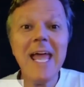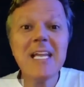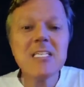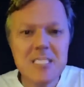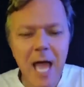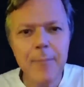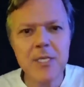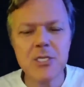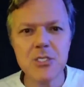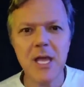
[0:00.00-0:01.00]
eles
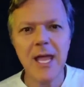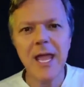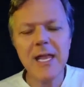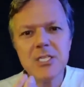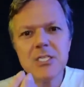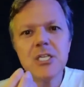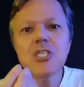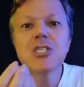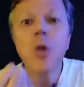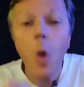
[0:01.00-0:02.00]
sabem disso. Eles
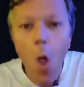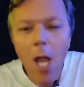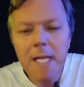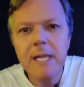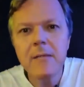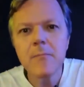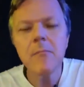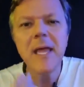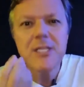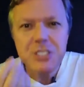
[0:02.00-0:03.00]
escolhem
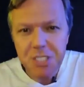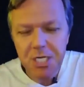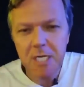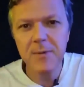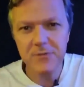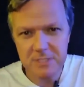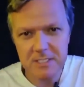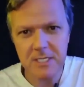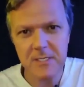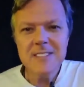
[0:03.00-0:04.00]
mentir para você.